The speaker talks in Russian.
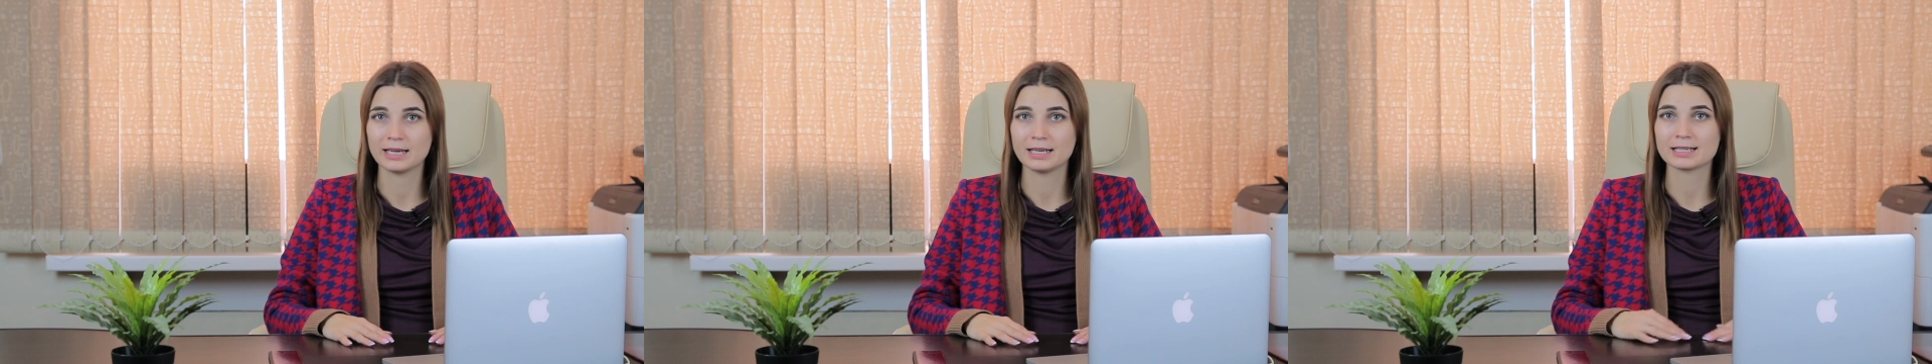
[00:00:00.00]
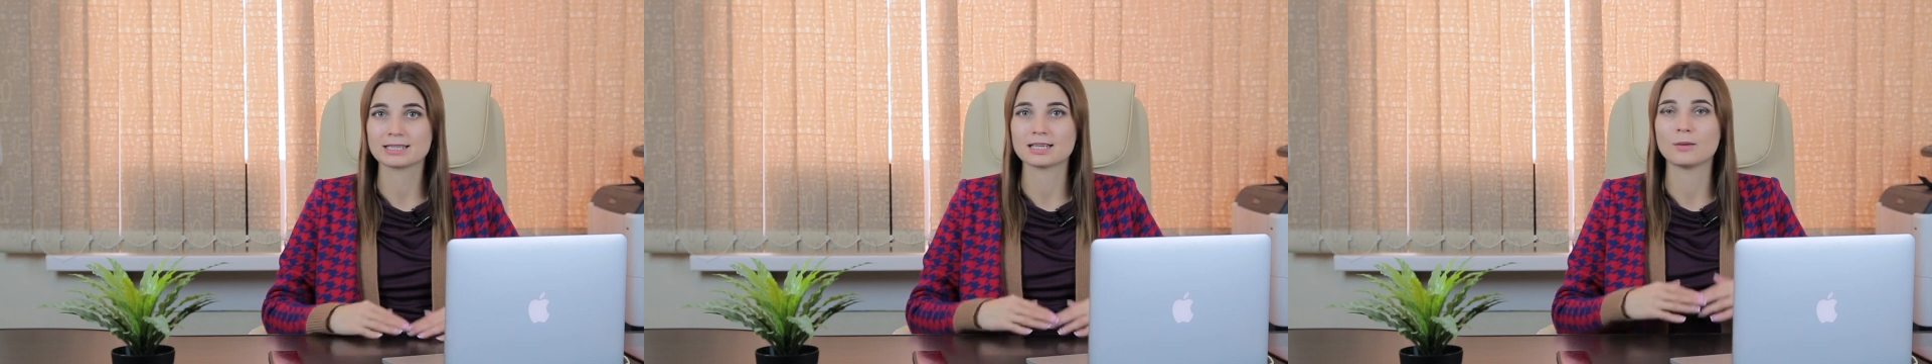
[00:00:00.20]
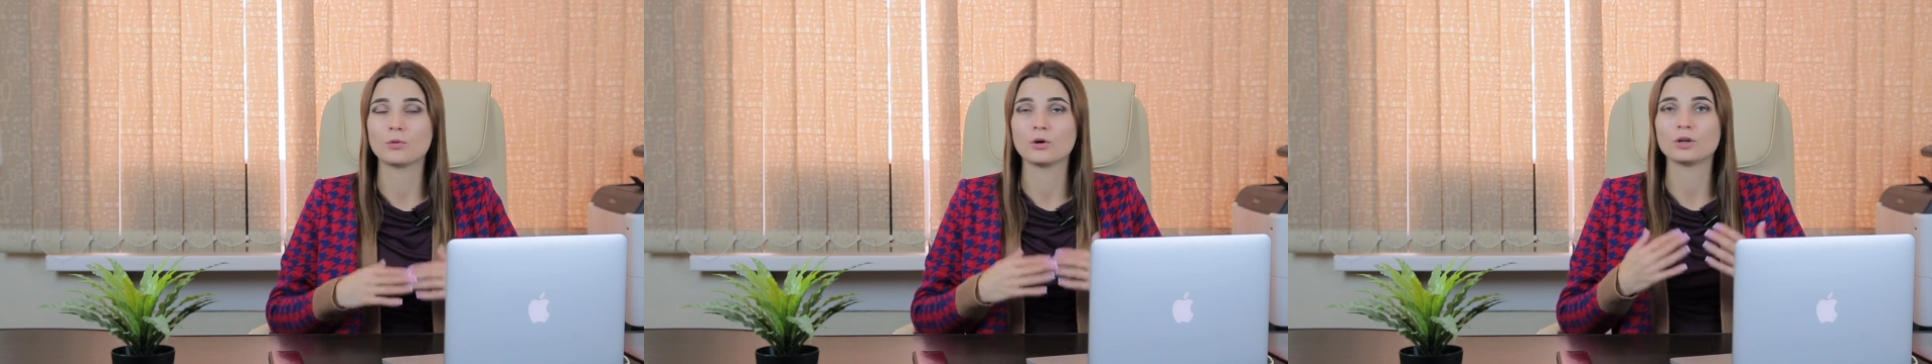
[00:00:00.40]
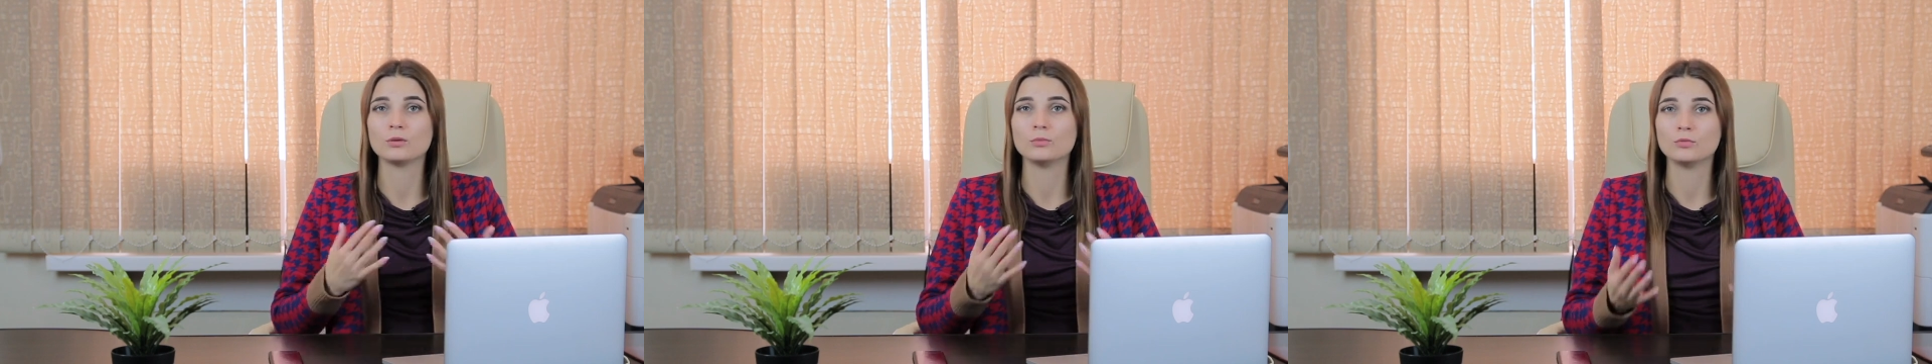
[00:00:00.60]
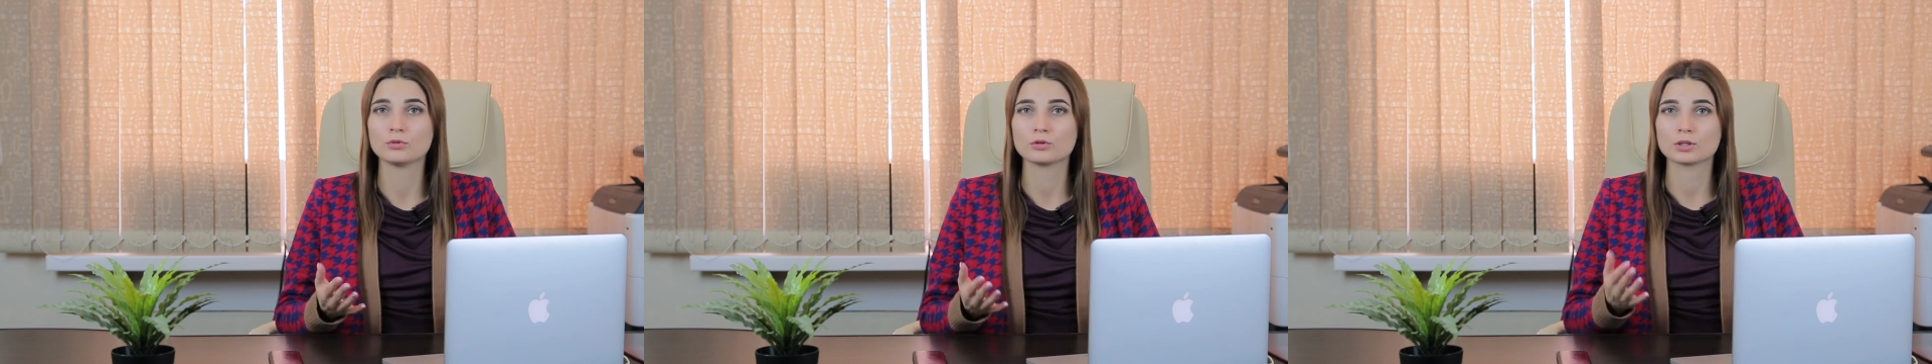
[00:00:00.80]
или само
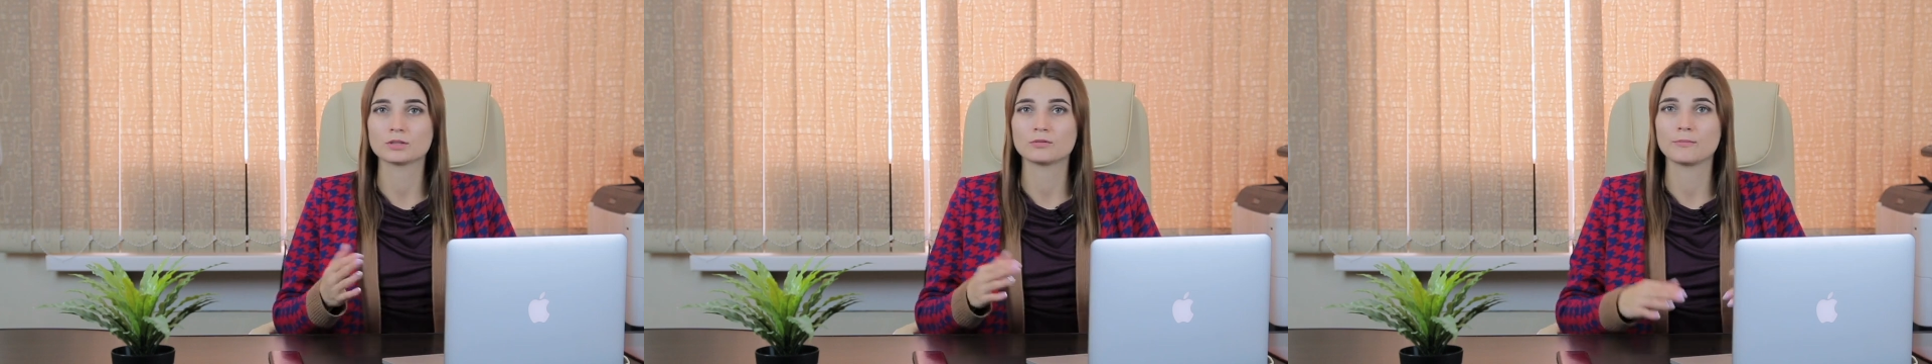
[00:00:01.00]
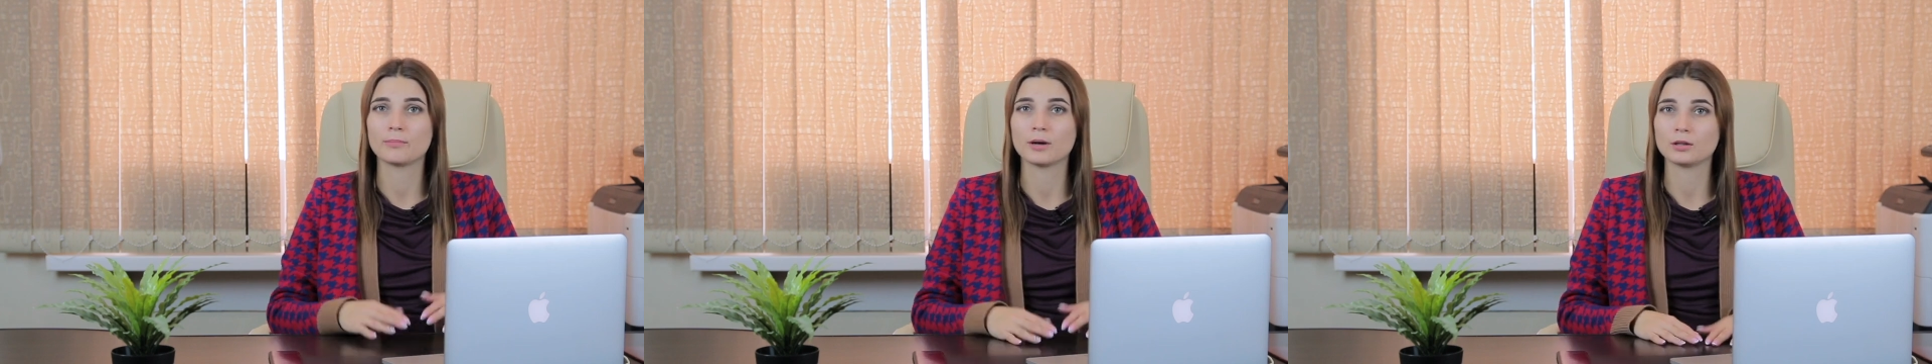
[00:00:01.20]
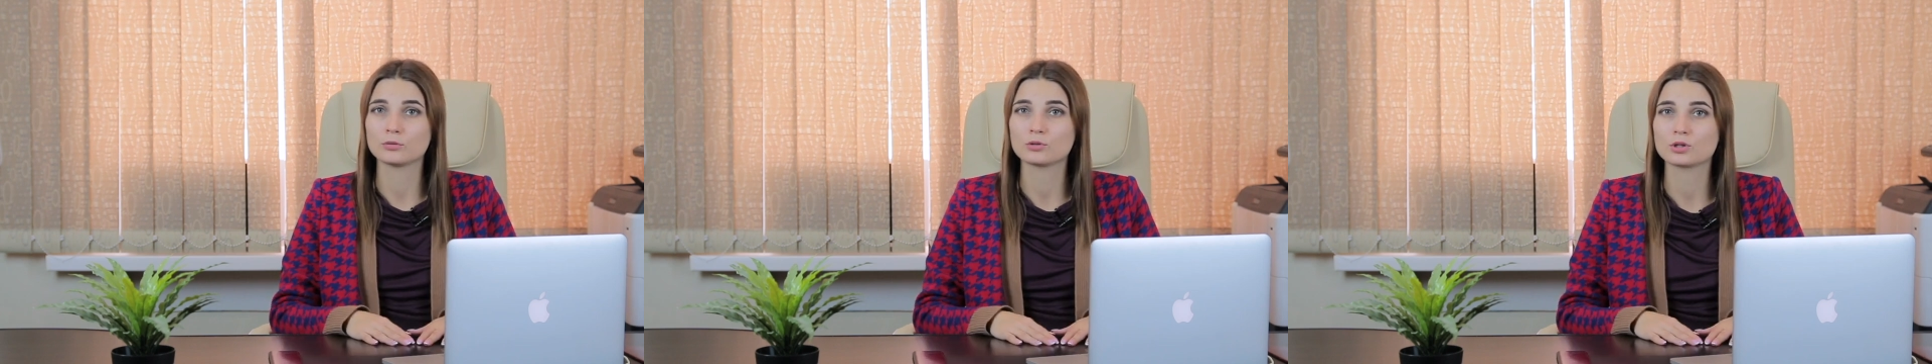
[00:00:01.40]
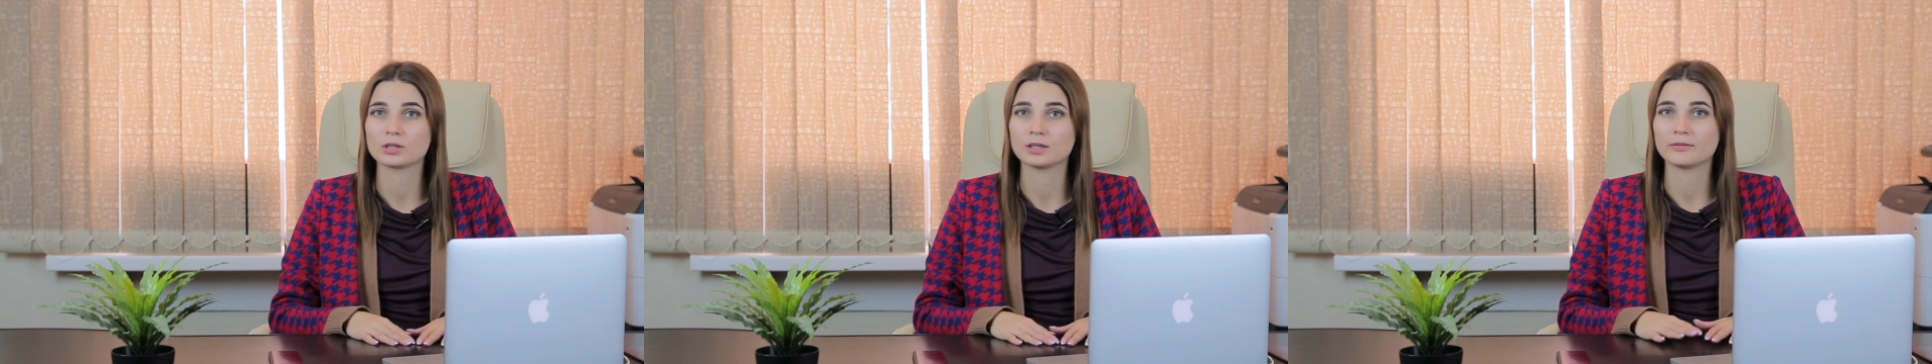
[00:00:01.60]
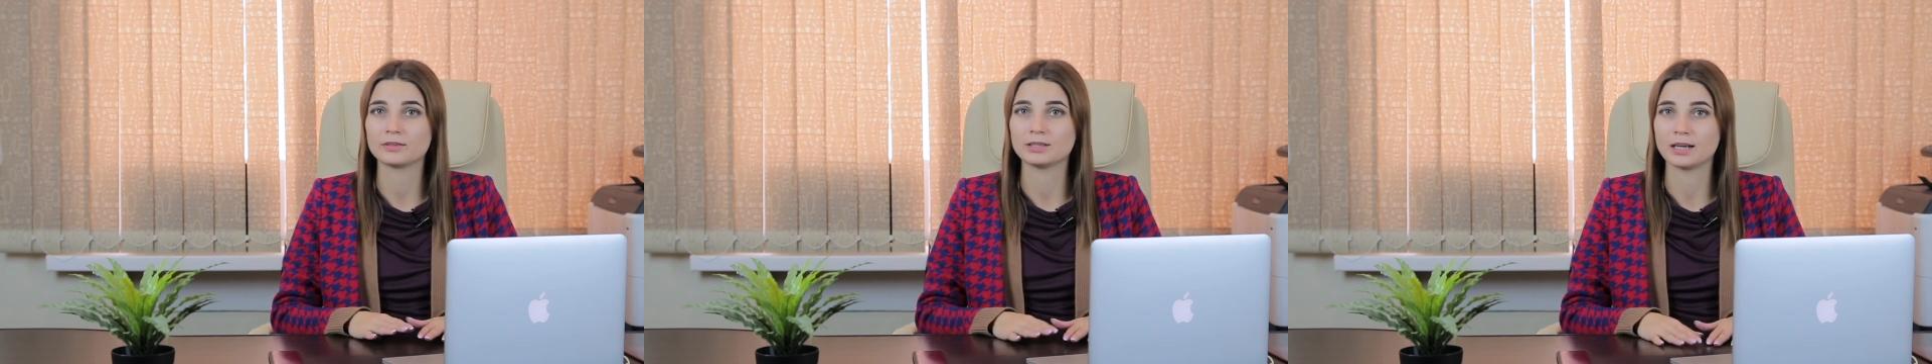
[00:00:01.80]
имущество получено в